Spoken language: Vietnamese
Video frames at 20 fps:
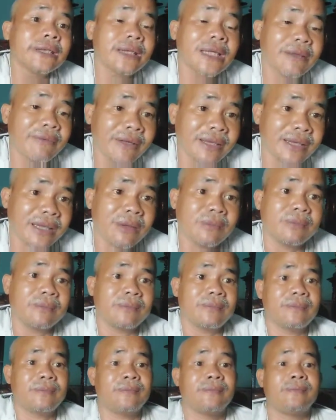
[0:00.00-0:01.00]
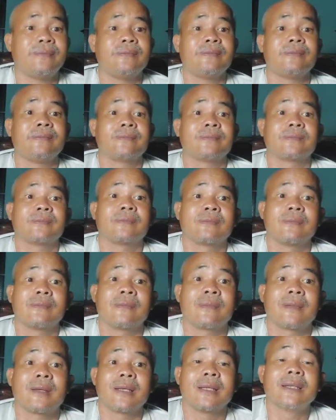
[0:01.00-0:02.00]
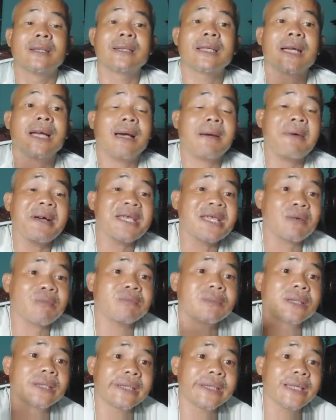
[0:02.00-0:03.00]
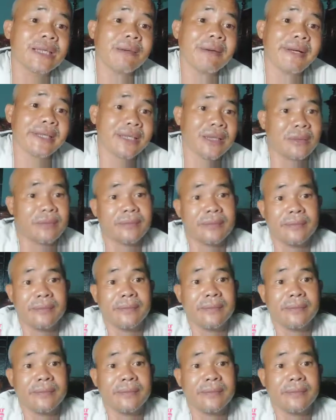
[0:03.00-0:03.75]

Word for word: kia là phản động người này là ba sọc người kia là ba sọc